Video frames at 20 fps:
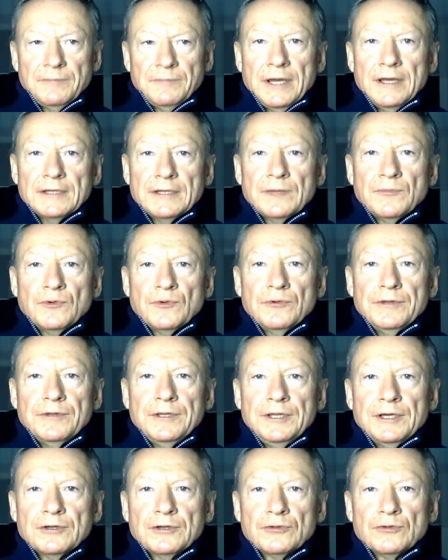Поэтому
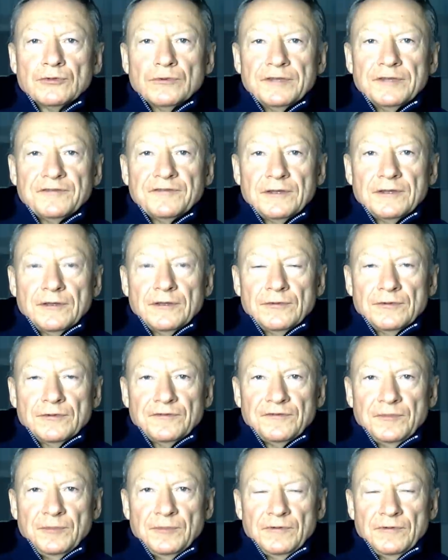никто не
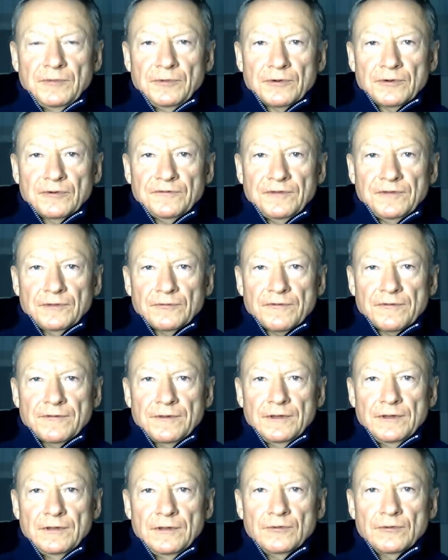задает себе вопрос, а
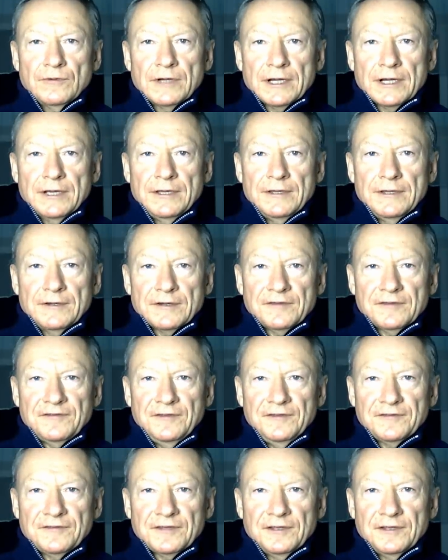нужны ли Украине
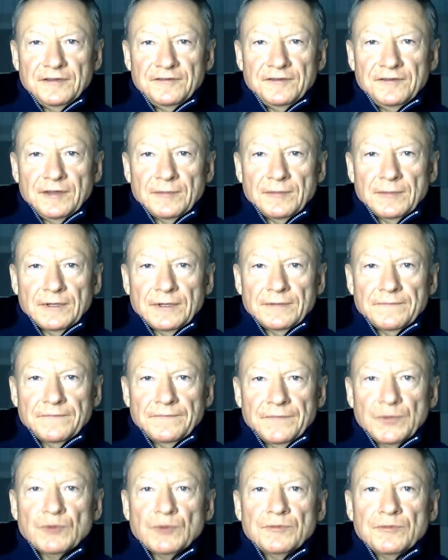российские земли.
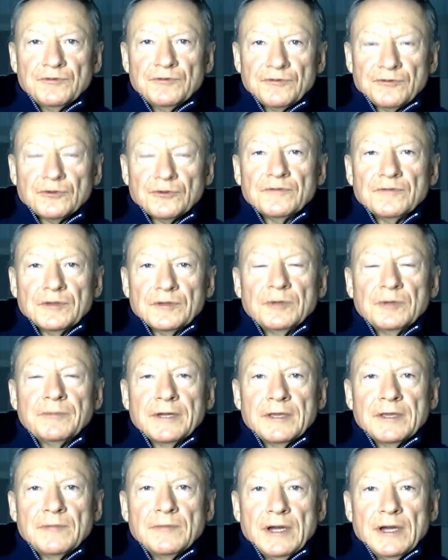Но ну, безусловно, мы
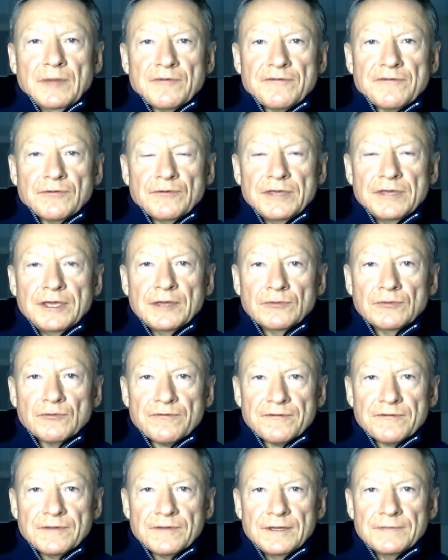понимаем, что не
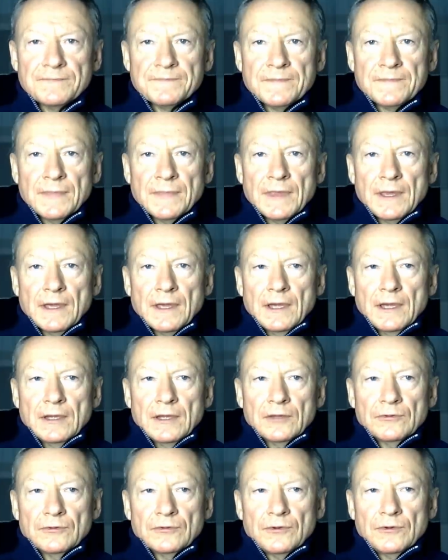нужны,
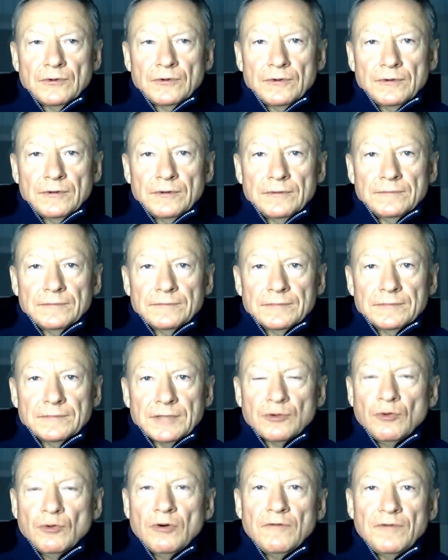но
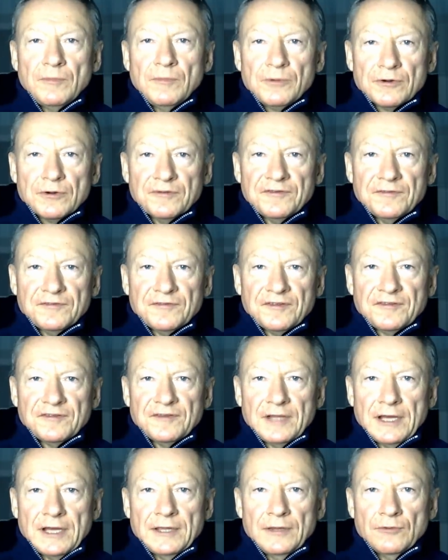такого вопроса в
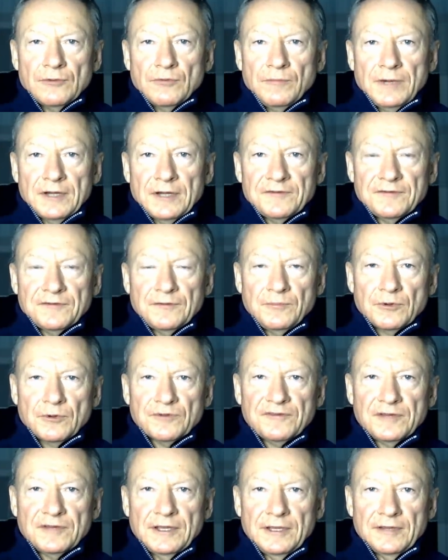сознании кубанцев
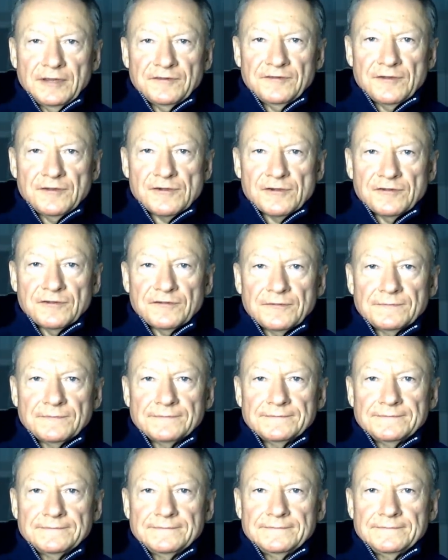просто нет сейчас.
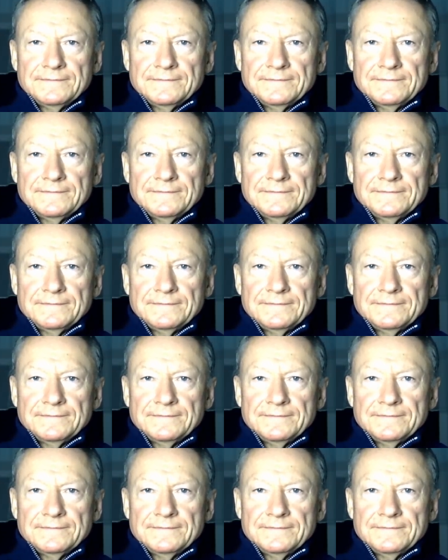